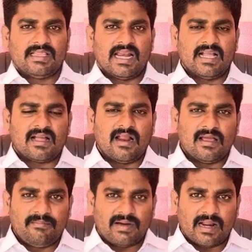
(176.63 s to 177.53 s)

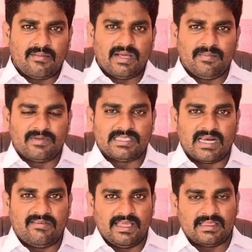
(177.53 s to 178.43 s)
தனக்கான பராமரிப்பு
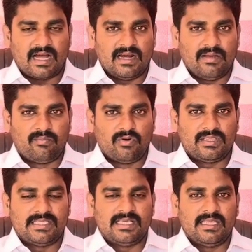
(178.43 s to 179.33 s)
செலவை தானே
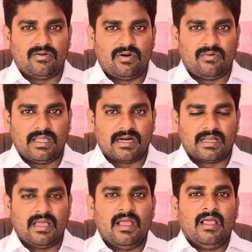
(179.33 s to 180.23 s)
பூர்த்தி செய்து
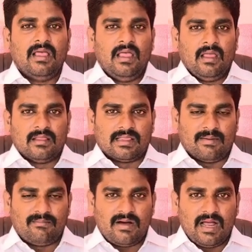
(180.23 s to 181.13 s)
கொள்வதற்கு
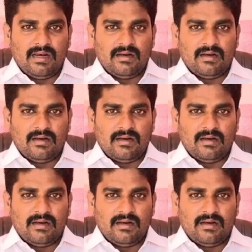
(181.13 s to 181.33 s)
தம்மால்